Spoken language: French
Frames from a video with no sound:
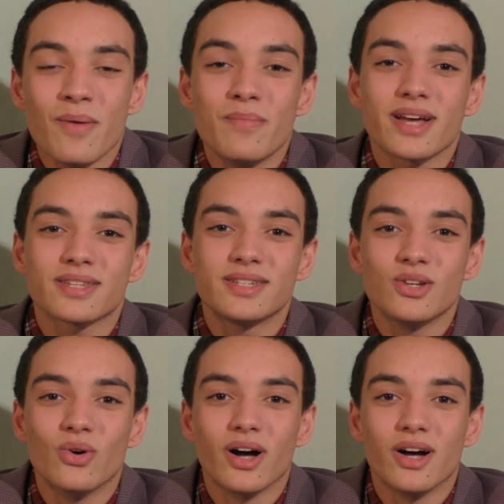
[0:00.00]
Merci
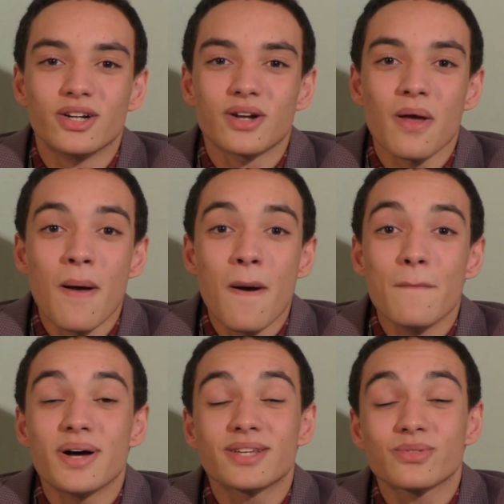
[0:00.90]
l'orage.
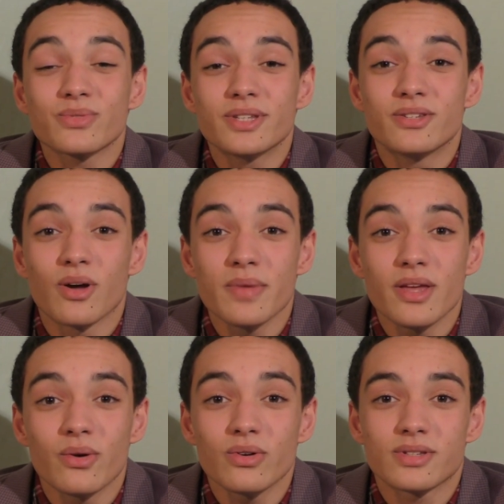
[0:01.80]
Passons désormais
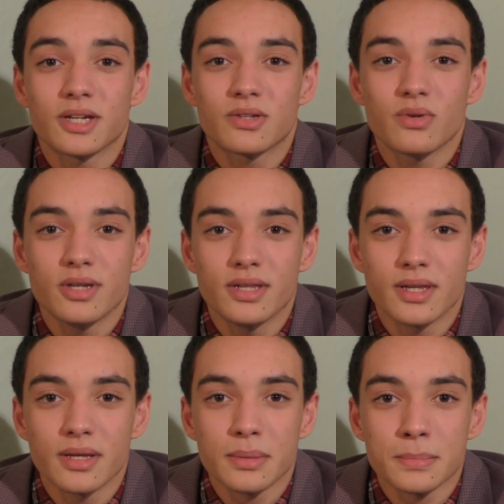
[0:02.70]
aux
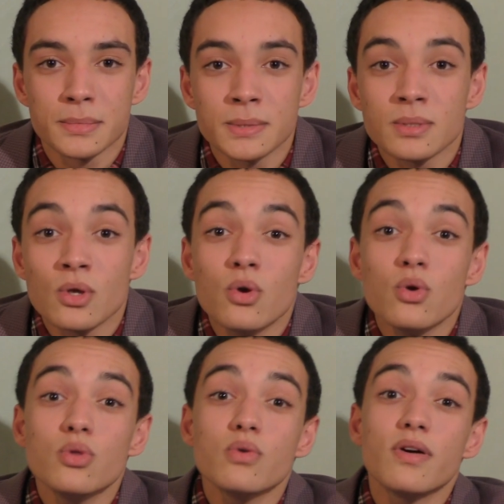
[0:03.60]
actualités.
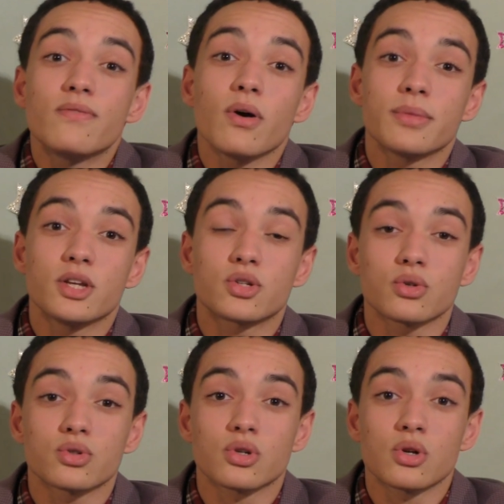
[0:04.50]
Une nouvelle forme
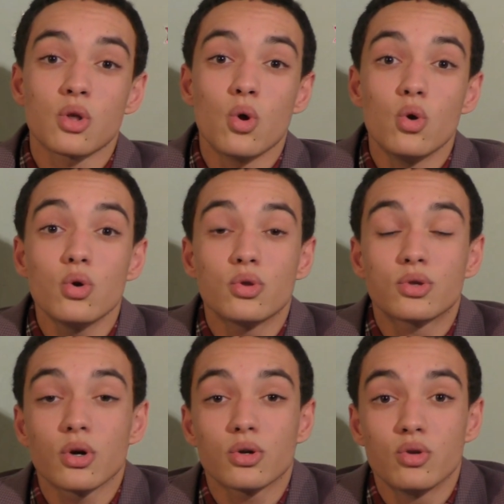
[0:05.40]
d'échange, le
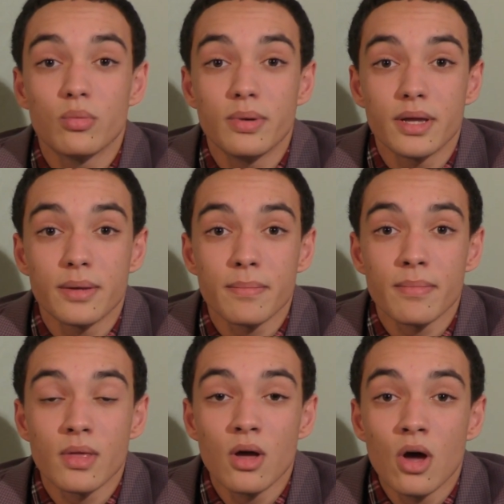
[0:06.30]
troc de blé.
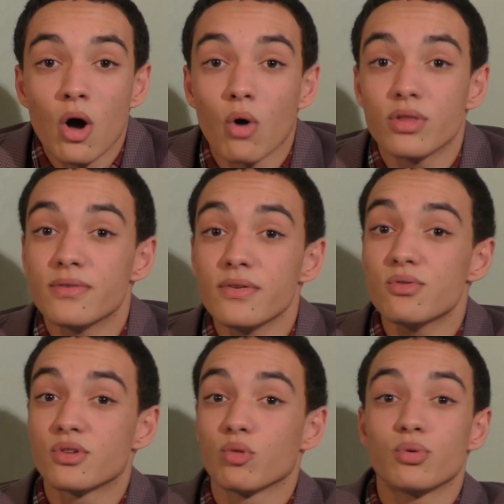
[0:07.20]
En effet,
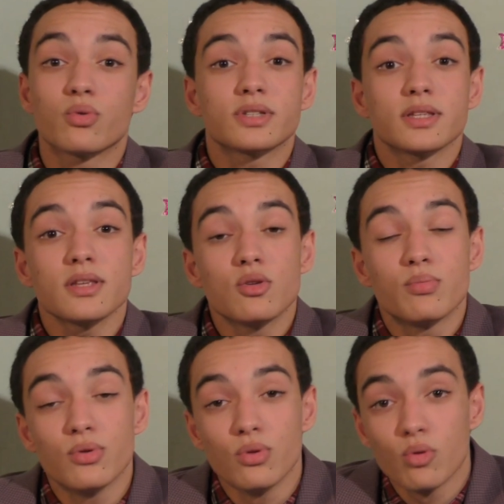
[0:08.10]
nous avons pu constater
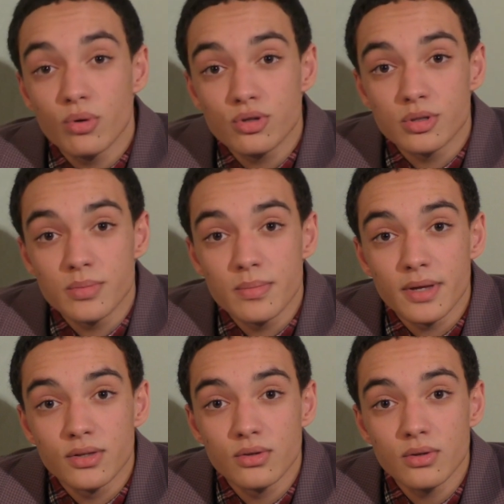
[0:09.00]
depuis de nombreuses semaines
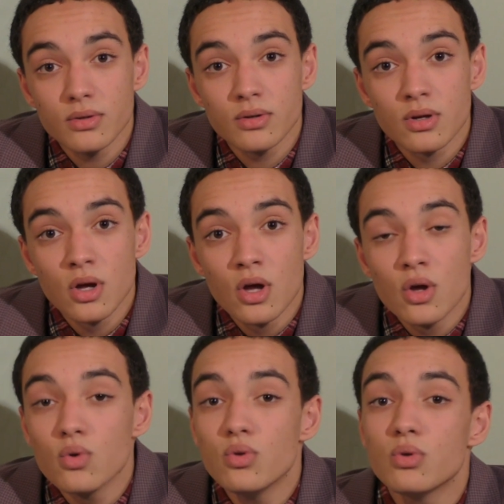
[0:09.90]
maintenant
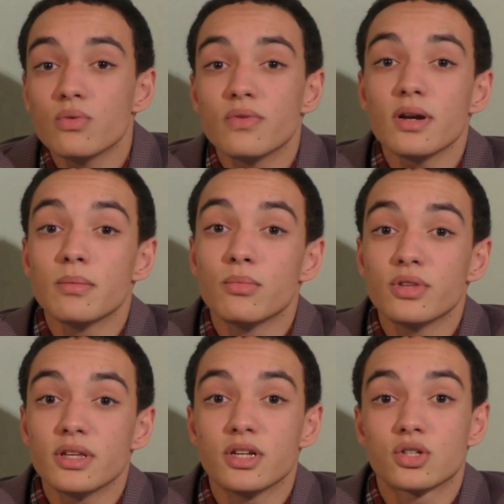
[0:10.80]
une nouvelle
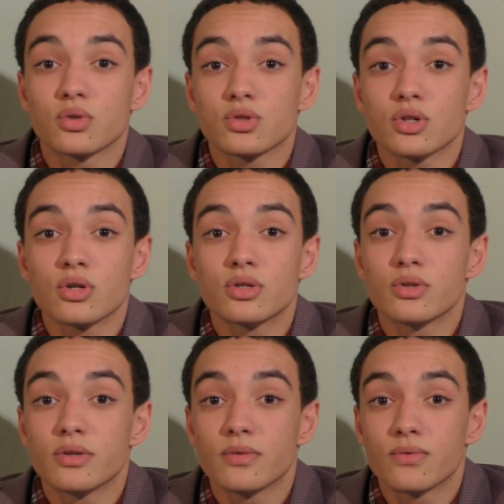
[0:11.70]
monnaie d'échange
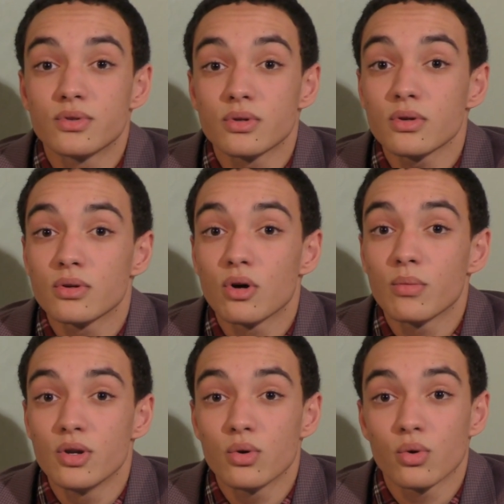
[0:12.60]
se faisant en
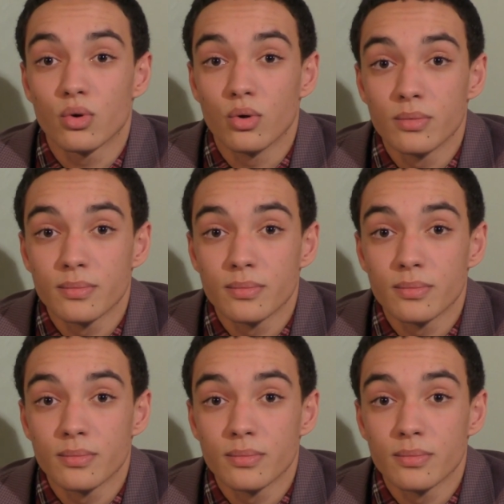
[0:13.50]
milieu rural.